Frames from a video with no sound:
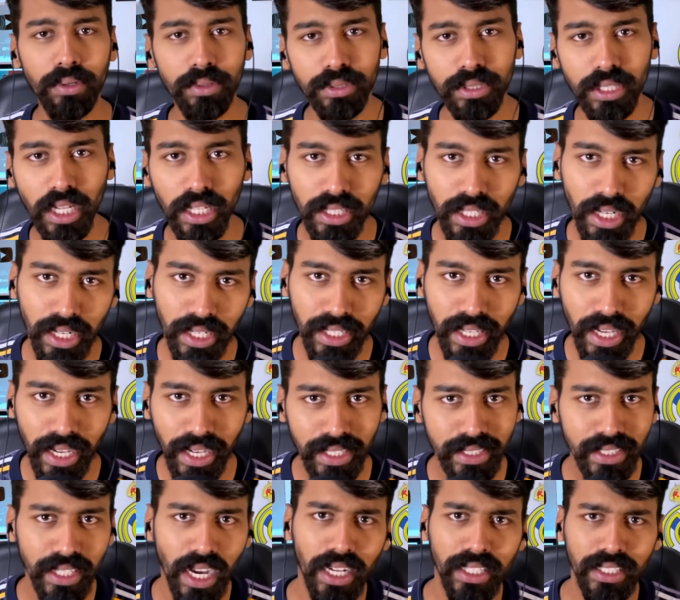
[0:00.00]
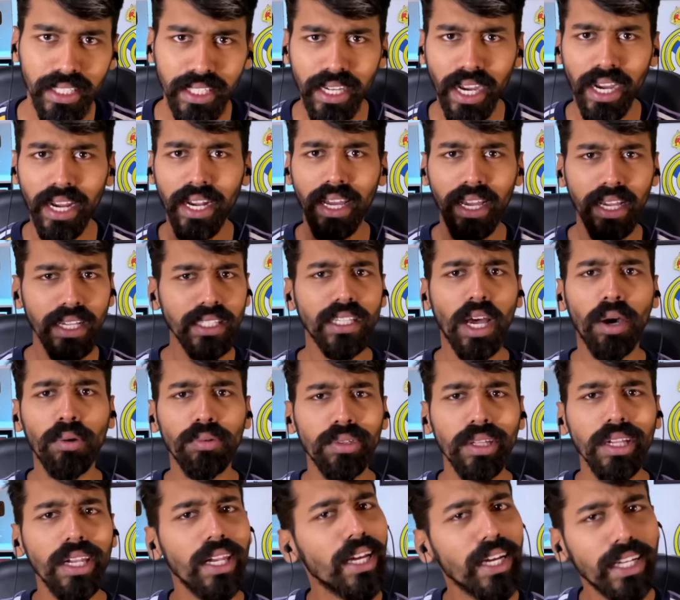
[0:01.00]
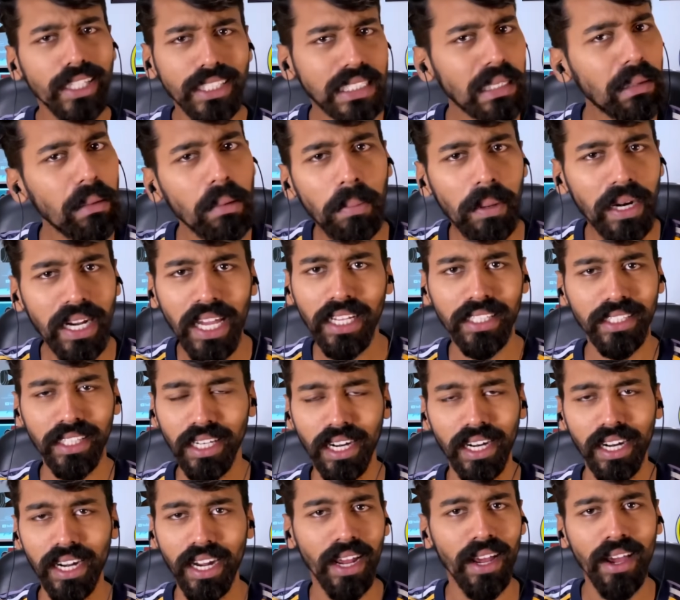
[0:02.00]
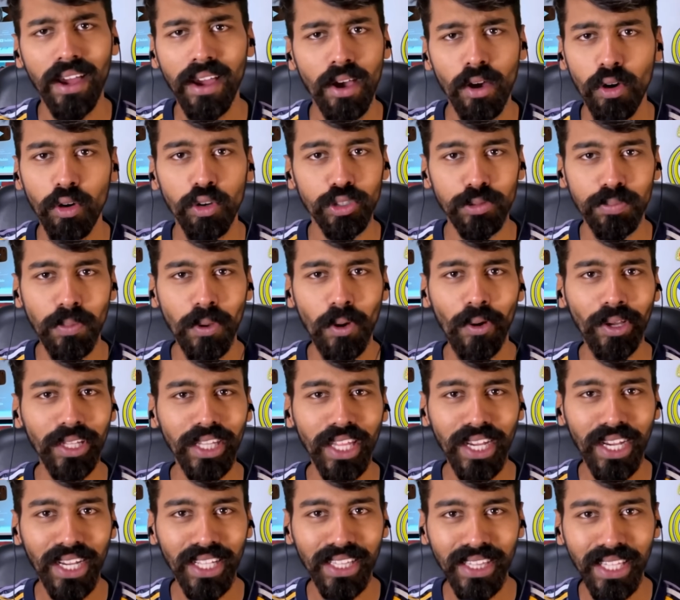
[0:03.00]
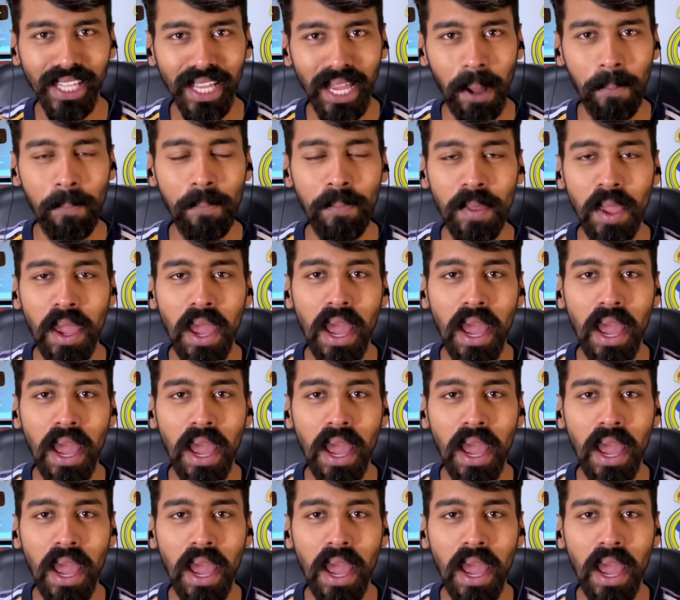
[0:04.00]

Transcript: उसके तड़के के साथ ही कहीं ना कहीं सऊदी लीग इस समय बढ़िया चल रही है उसमें कोई दिक्कत नहीं है